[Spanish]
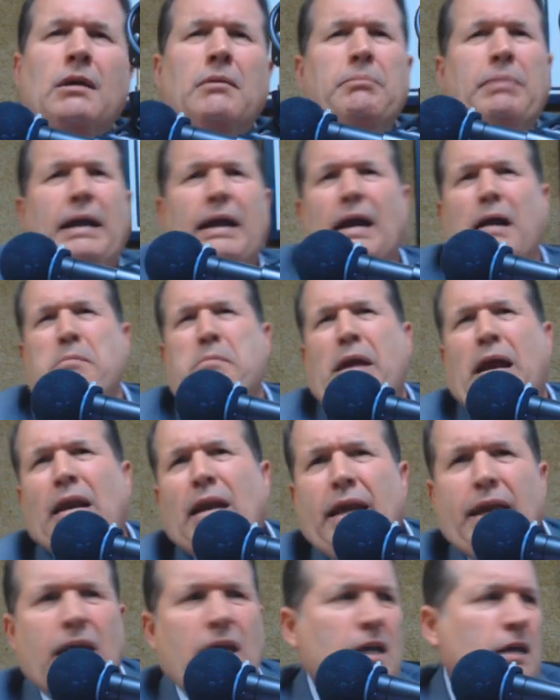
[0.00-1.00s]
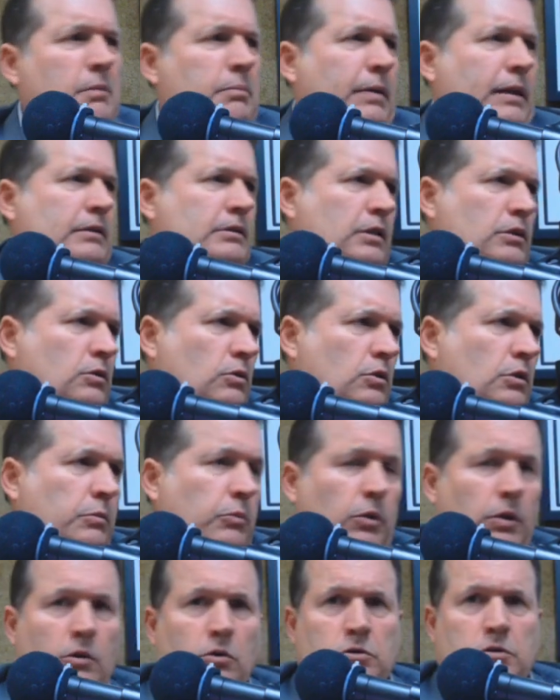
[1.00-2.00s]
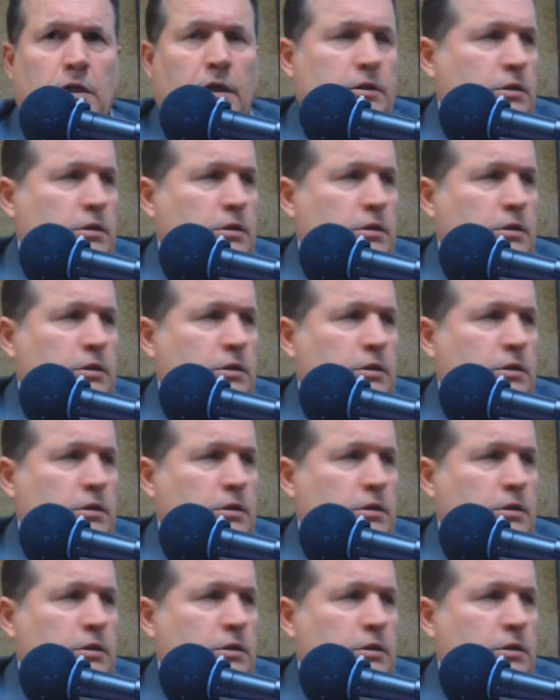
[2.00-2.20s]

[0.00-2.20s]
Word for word: para cambiar leyes, para cierto tipo de cosas.